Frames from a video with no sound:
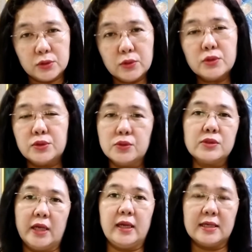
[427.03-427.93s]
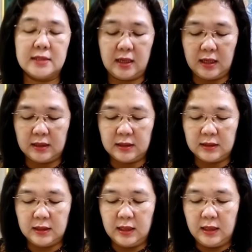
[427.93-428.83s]
sungguh-sungguh saya rasakan.
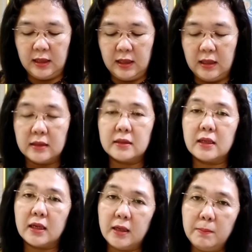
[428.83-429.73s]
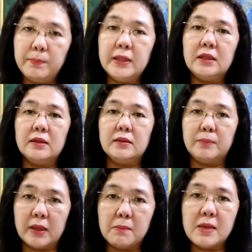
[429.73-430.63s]
Terhimpit
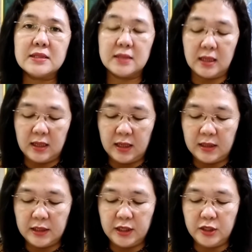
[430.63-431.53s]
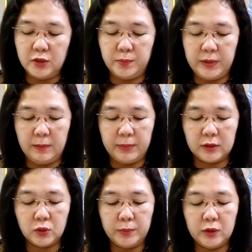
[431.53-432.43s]
permasalahan hidup yang
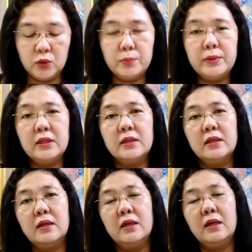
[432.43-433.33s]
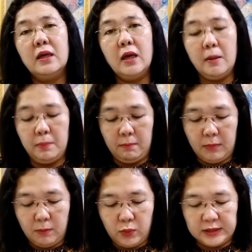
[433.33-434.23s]
bertubi-tubi
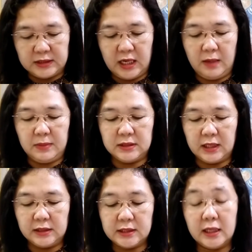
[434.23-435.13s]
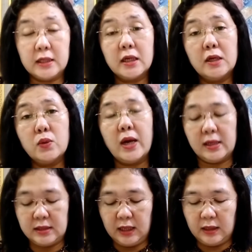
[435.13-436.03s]
membuat saya mencari jalan
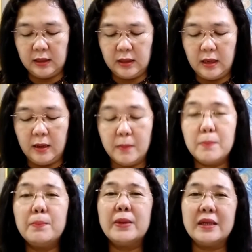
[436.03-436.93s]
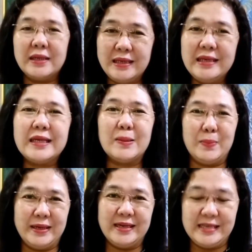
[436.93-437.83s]
keluar dengan pergi
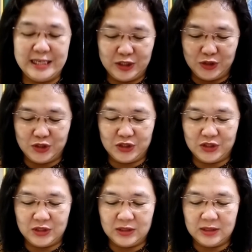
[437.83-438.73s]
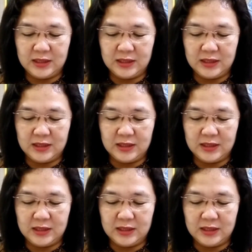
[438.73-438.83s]
kepada Yesus.